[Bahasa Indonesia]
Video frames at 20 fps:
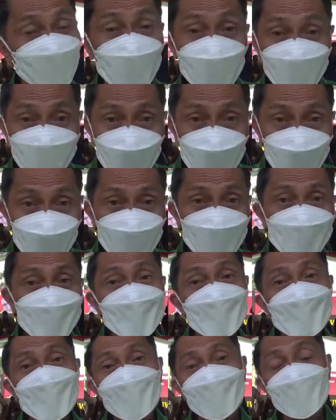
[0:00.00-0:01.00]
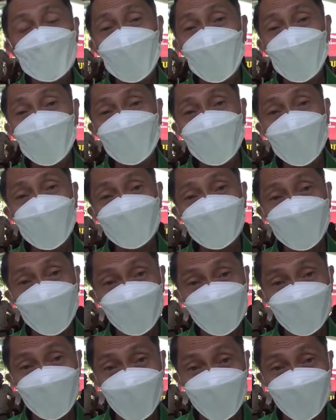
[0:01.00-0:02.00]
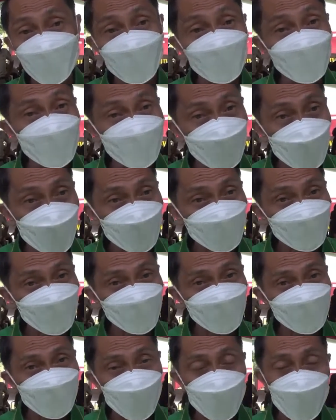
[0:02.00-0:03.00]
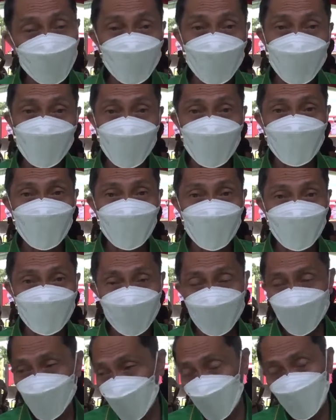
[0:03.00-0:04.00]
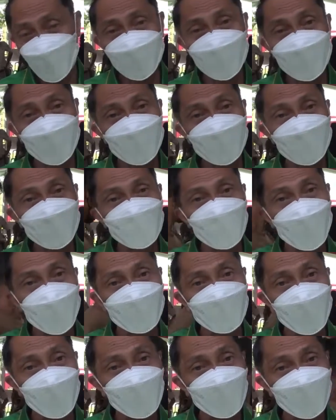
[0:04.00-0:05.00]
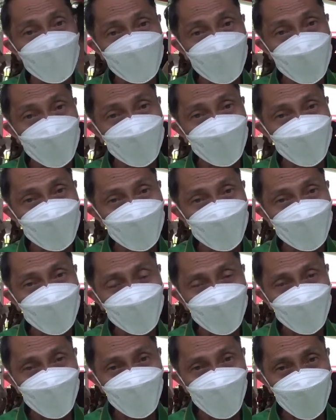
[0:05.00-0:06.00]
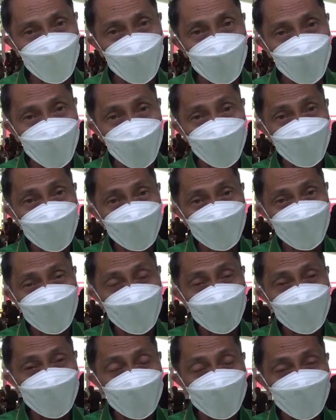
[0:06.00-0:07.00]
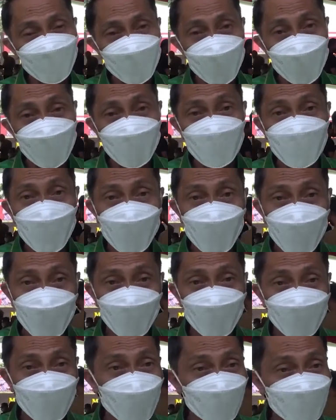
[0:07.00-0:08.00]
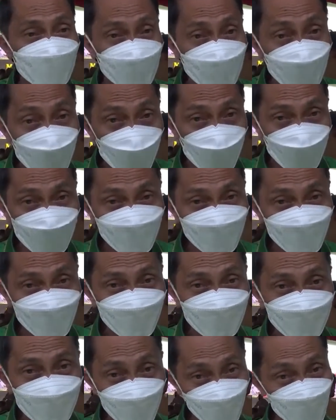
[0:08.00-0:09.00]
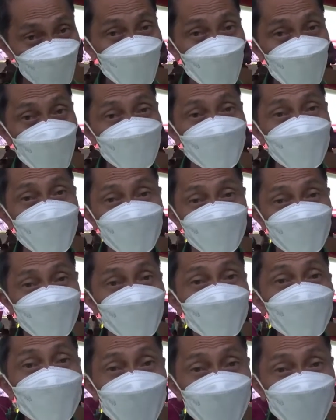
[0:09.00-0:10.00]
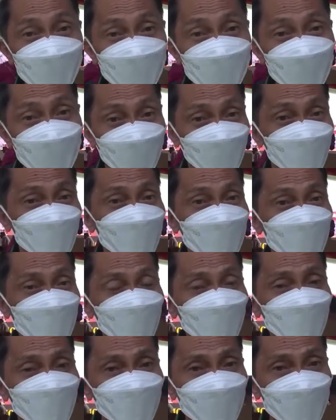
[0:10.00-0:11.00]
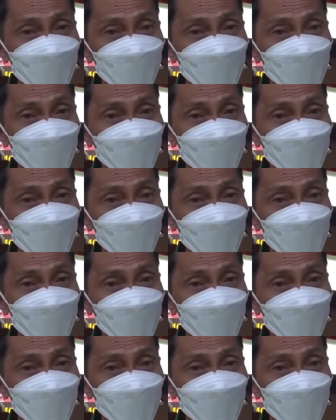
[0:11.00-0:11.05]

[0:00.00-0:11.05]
Kenapa? Ada yang 100% bisa. Ada 80%, kenapa dia di bawah 50%? Padahal anak didik itu kan di bawah koordinasi dia. Hanya sedikit. Berapa kursi? Ya, Pak?